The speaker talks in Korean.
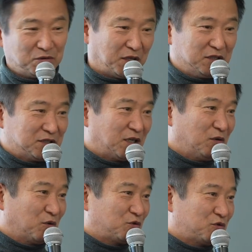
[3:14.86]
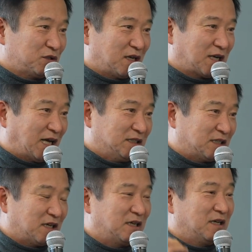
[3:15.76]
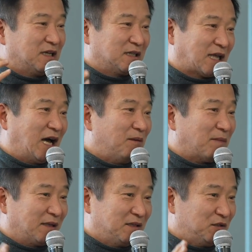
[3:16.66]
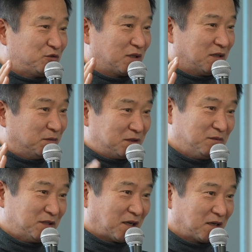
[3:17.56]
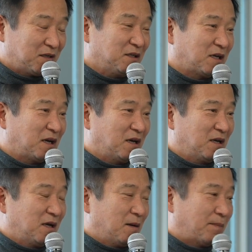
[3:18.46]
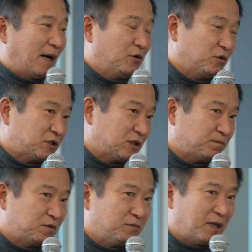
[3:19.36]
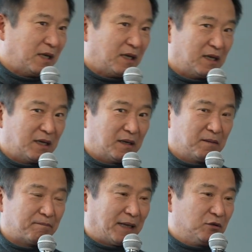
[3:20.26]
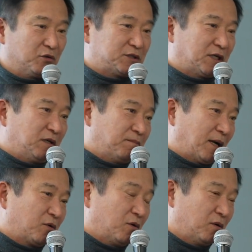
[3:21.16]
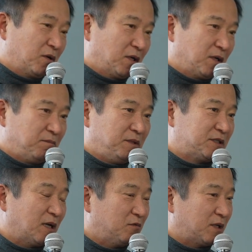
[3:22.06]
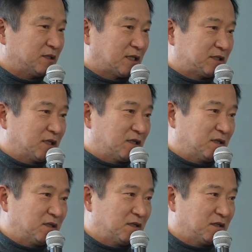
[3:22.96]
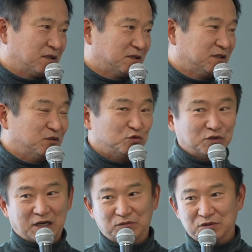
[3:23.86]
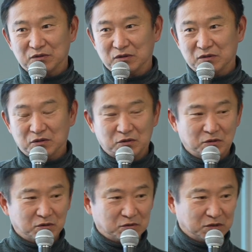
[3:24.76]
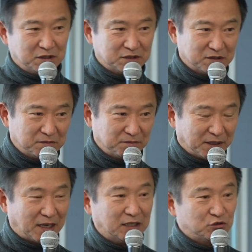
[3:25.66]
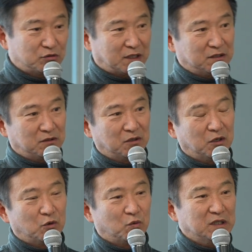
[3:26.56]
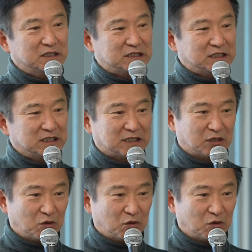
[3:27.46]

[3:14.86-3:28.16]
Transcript: 된장, 고추장, 간장 다 만들 수가 없습니다. 그러니까 발효식품의 반도체는 바로 미생물이란 자체는 어느 누가 물어도 이것은 변할 수없는 원칙이자